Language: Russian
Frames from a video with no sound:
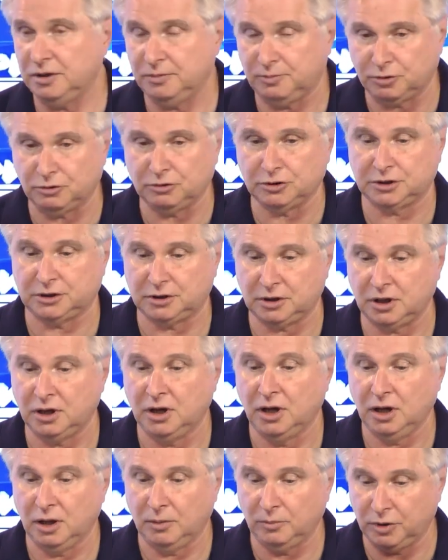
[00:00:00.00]
Просто
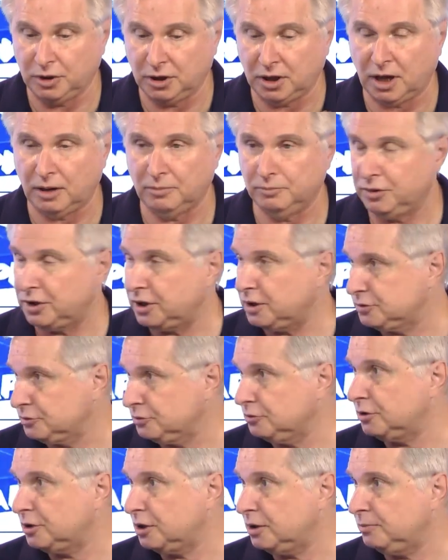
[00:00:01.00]
была
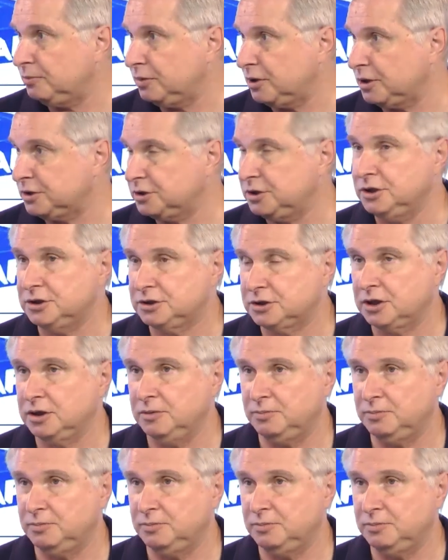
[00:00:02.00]
амбразура практически,